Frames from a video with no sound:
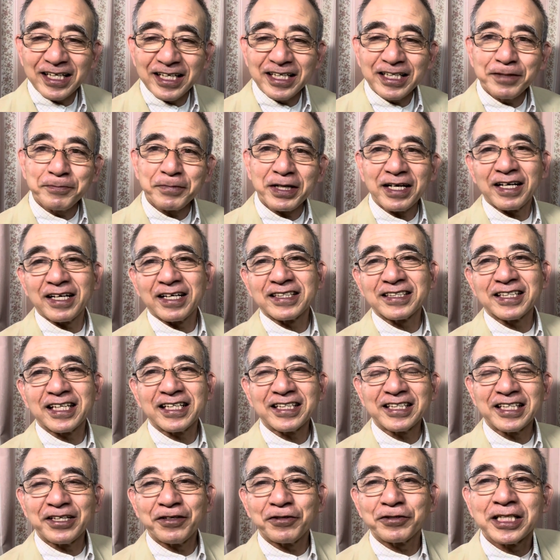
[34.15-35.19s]
今、最
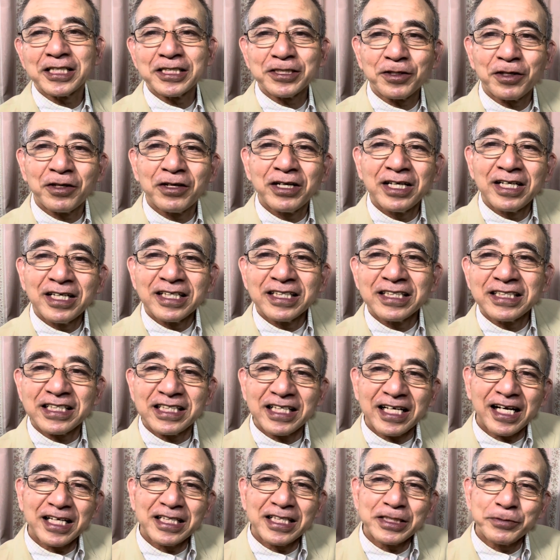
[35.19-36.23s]
近私の知
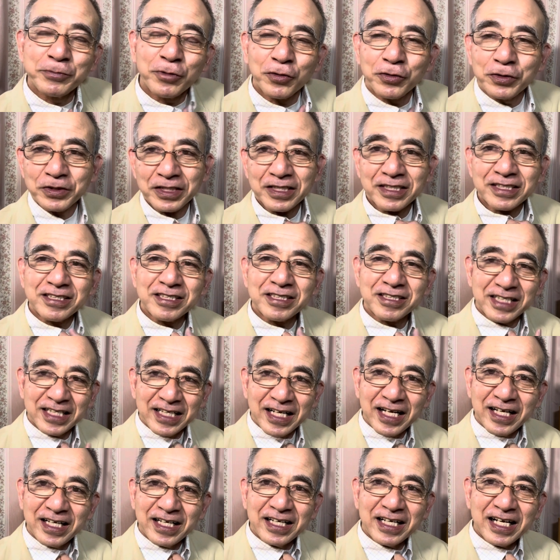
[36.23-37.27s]
り合いにも
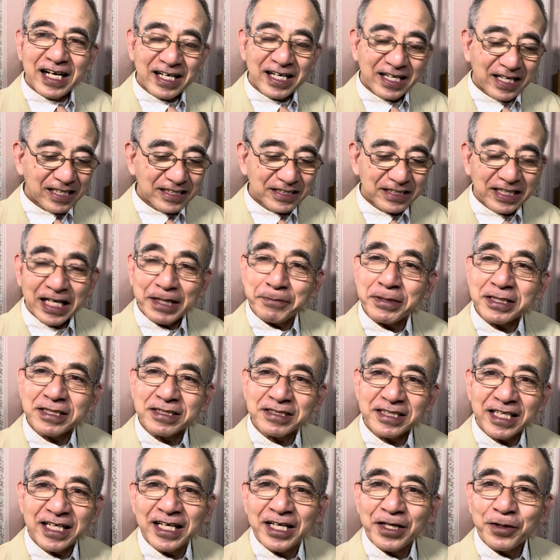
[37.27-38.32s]
スリランカ人がいま
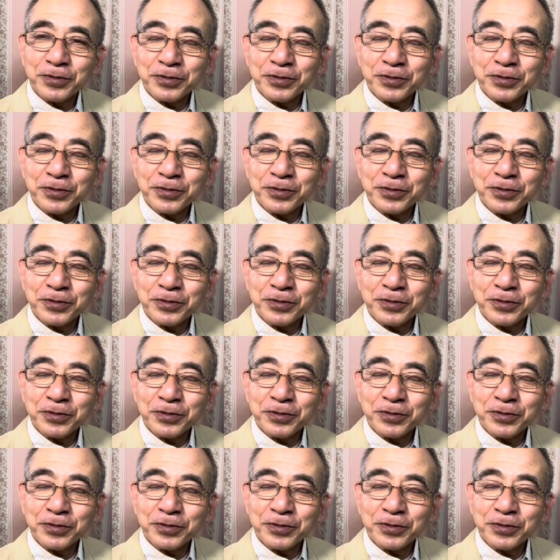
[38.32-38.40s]
すね。